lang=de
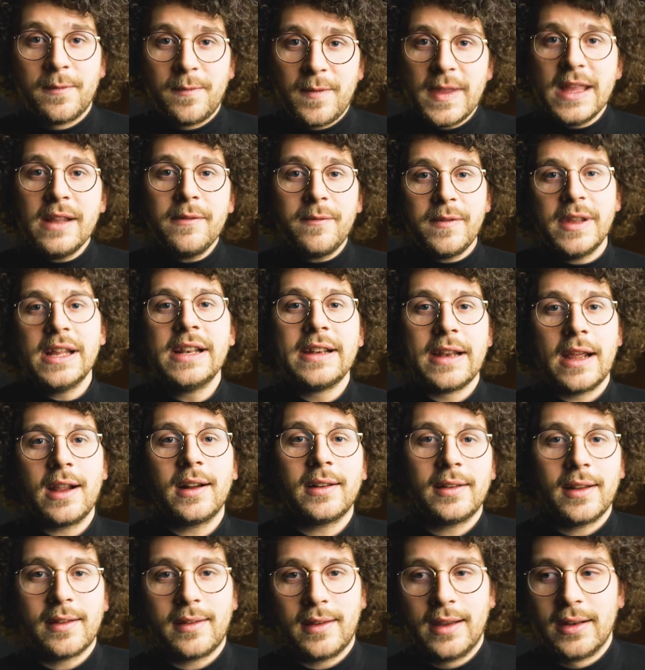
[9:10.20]
vielen, vielen
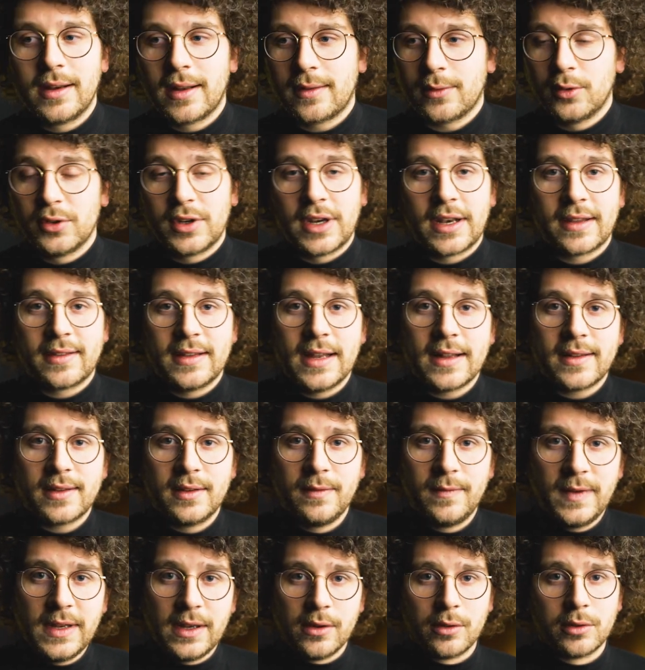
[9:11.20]
Dank, dass ihr das unter das
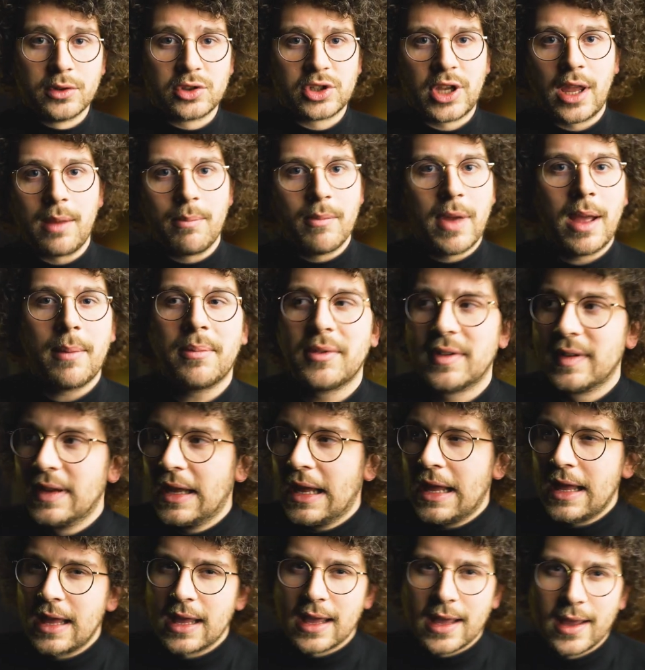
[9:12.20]
letzte Video geschrieben habt.
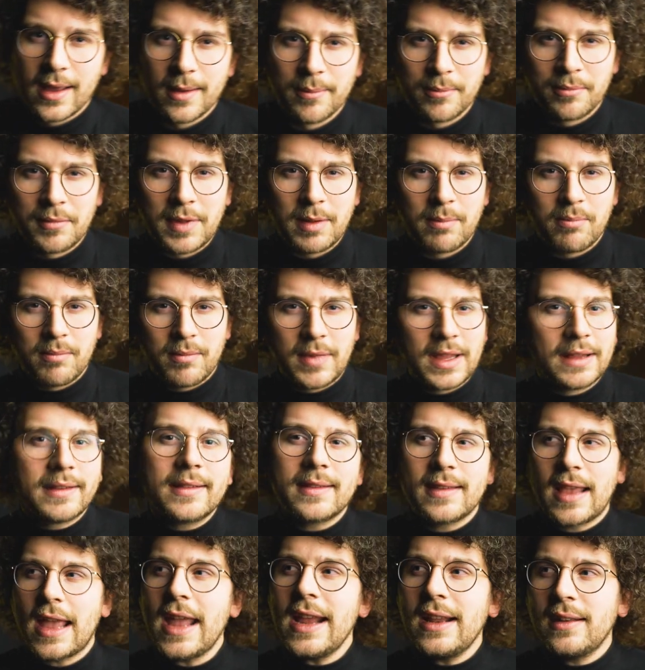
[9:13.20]
Ähm,
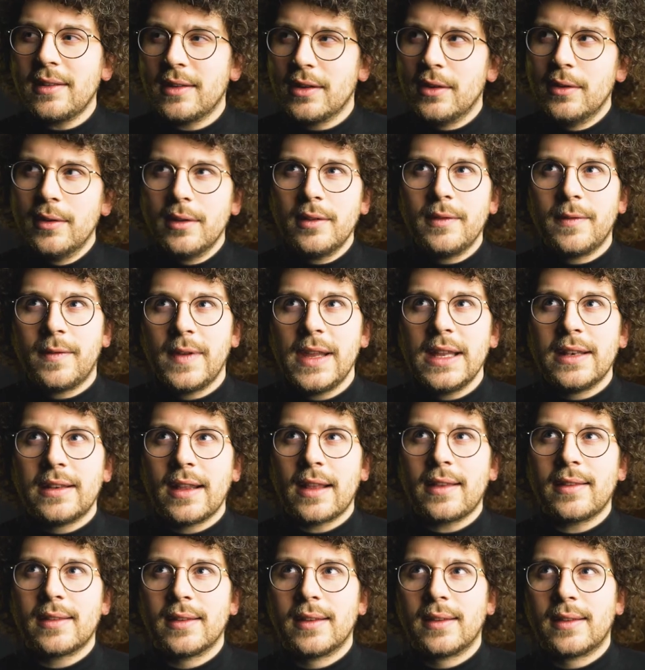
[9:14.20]
es zeigt irgendwie,
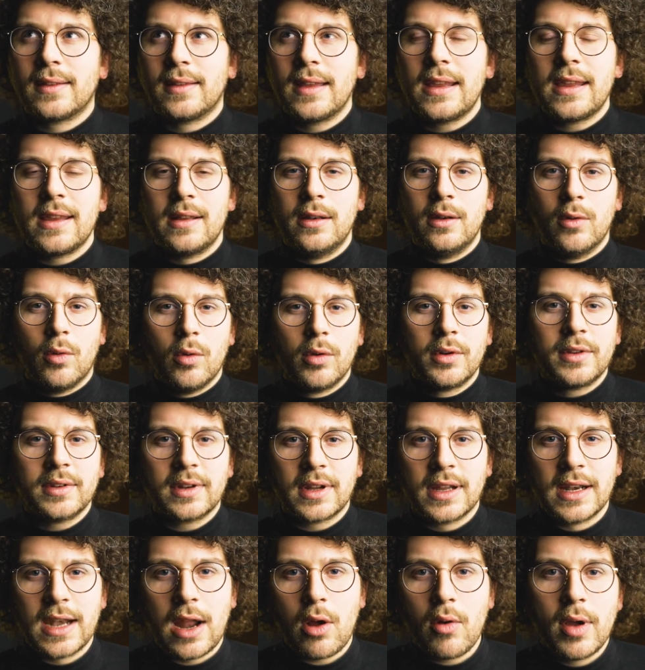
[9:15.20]
dass es sich
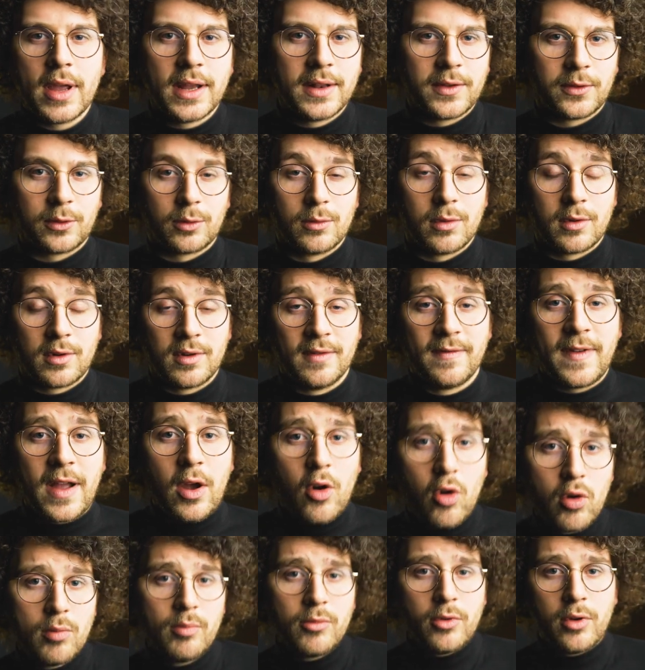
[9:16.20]
lohnt, genauer hinzugucken,
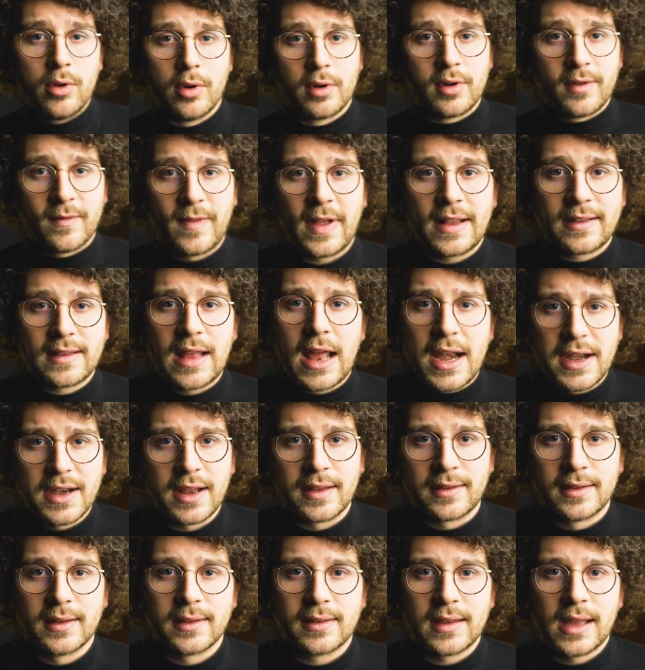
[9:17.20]
warum irgendwas
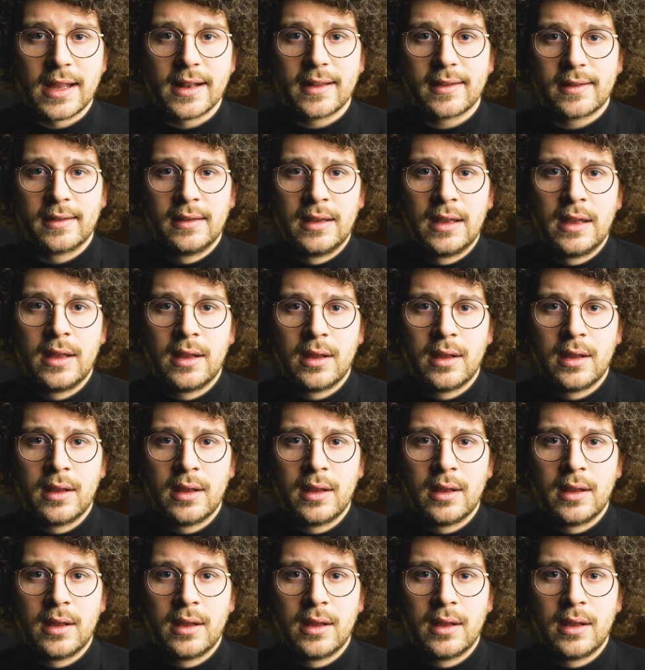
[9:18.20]
anders ist, als